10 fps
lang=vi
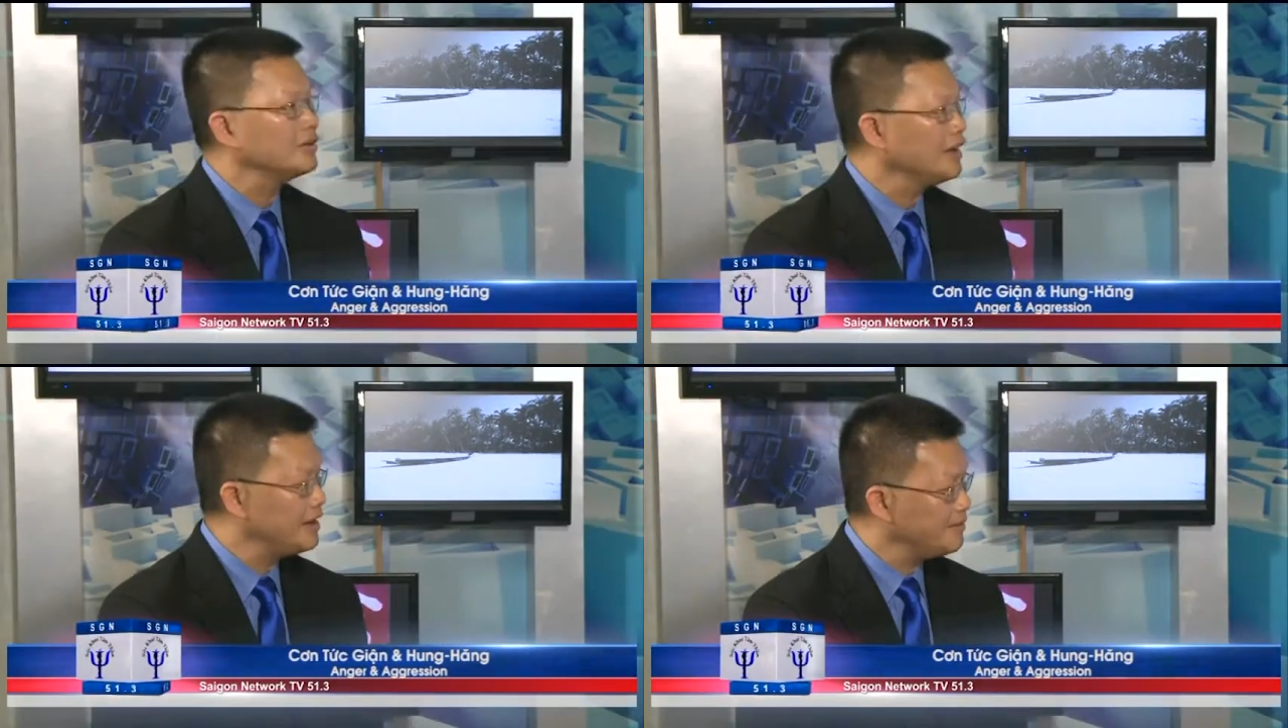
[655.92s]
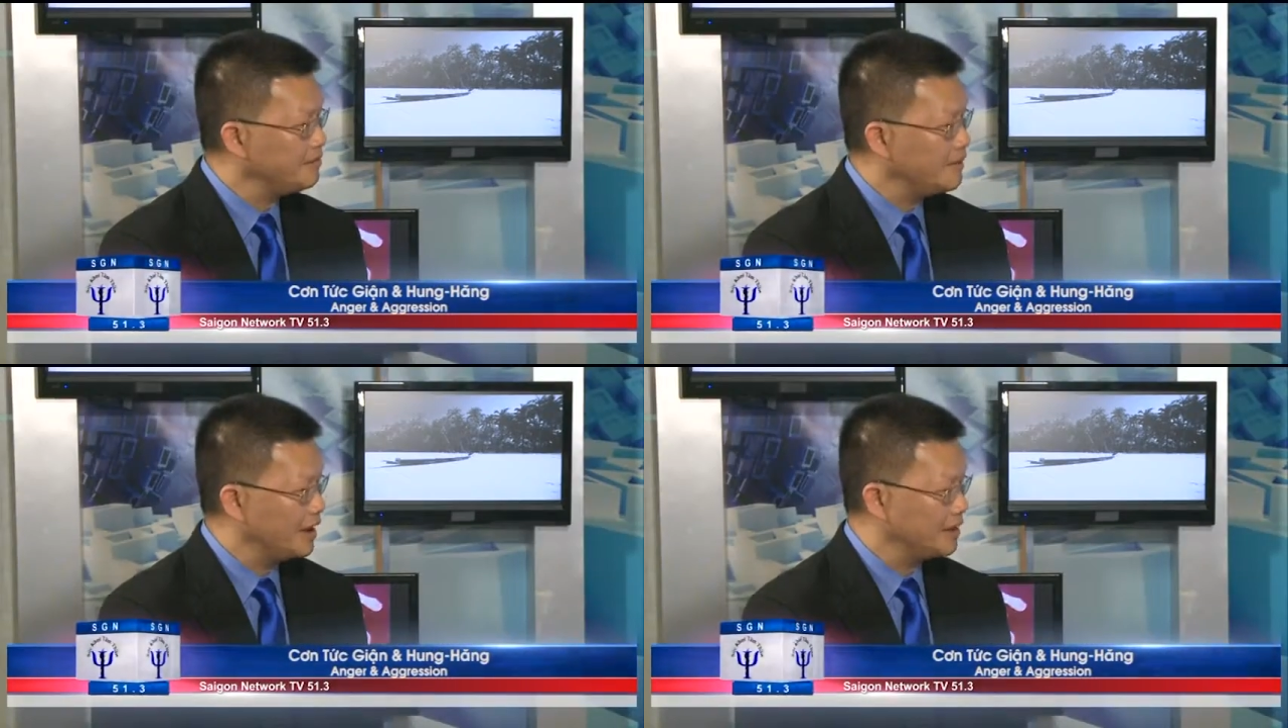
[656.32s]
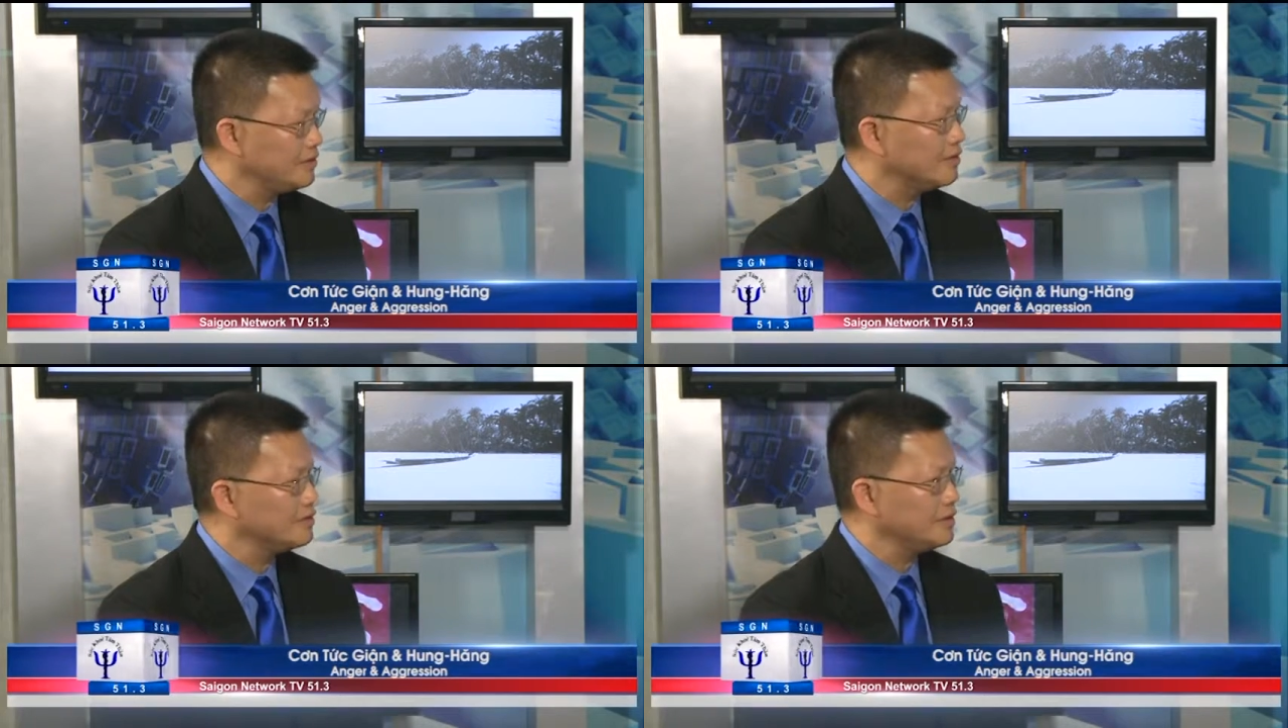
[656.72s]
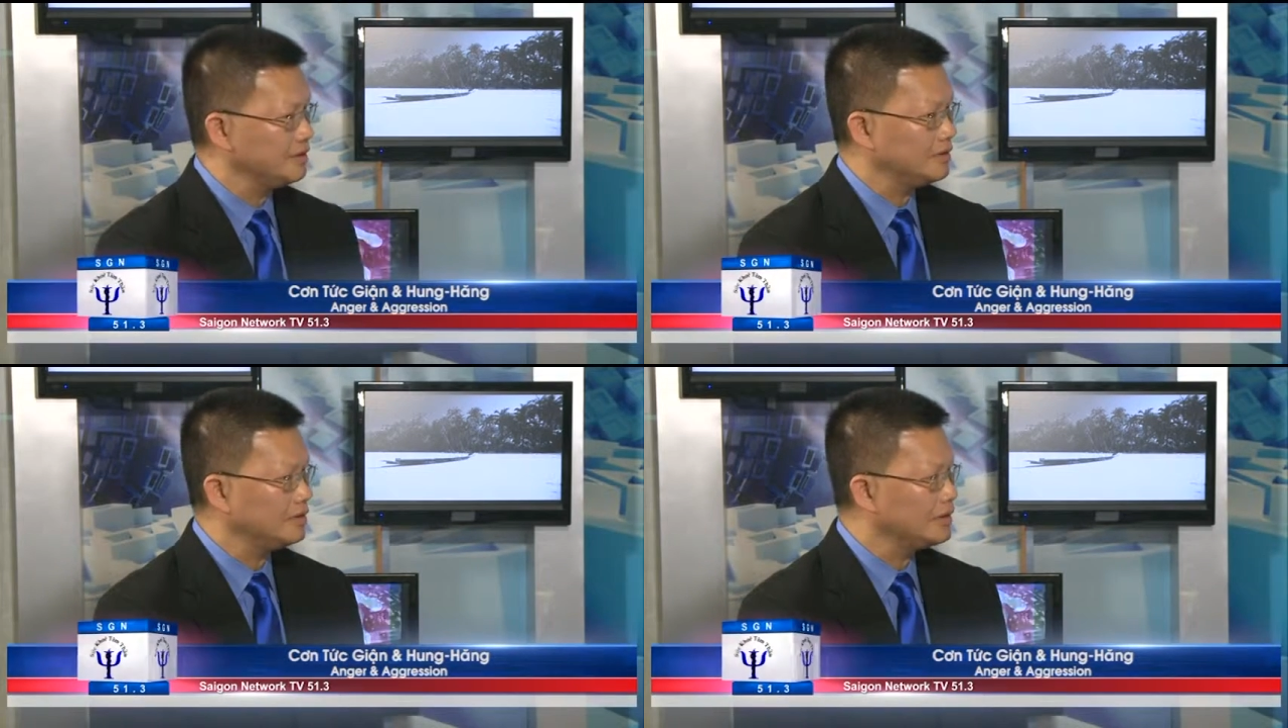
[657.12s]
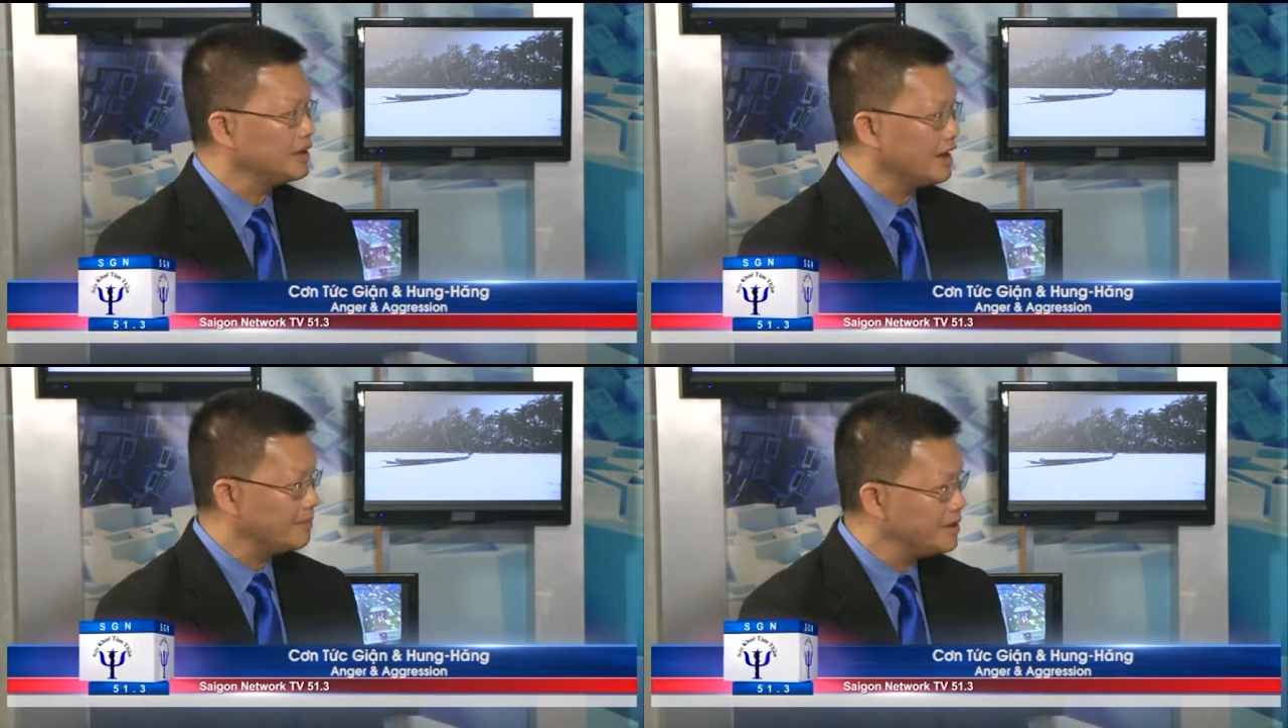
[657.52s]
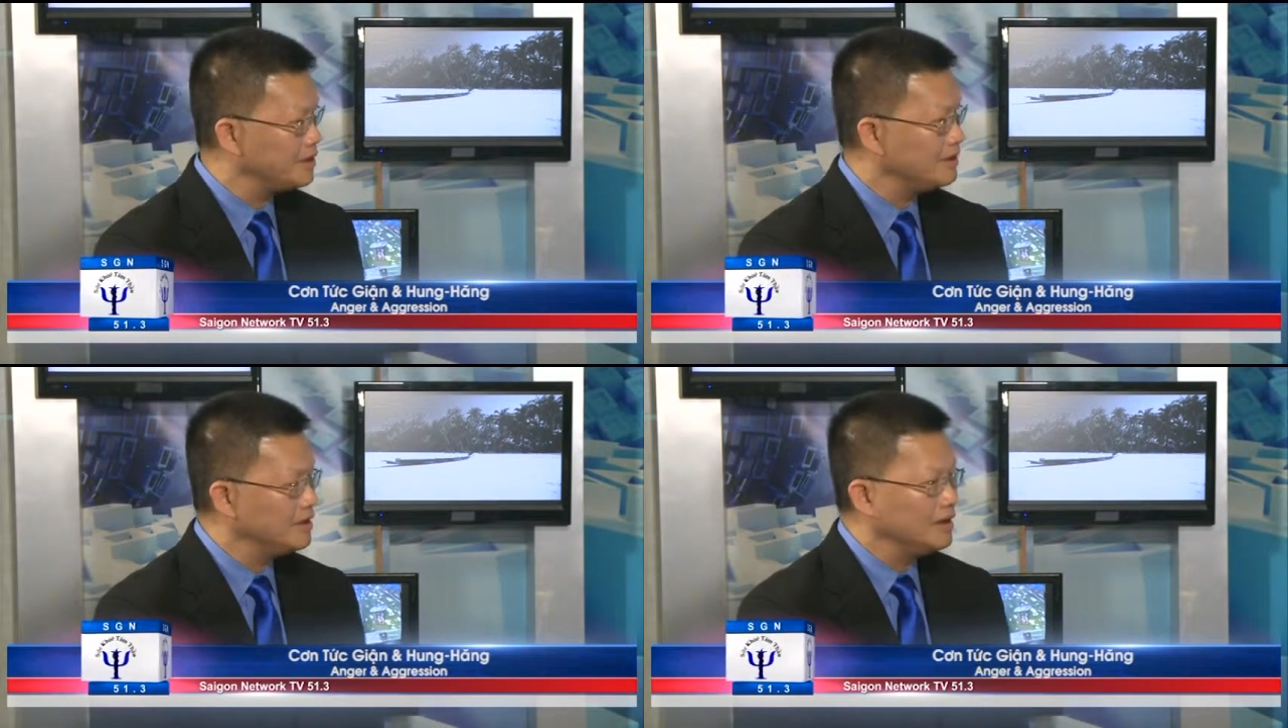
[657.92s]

thêm để cho những khán giả biết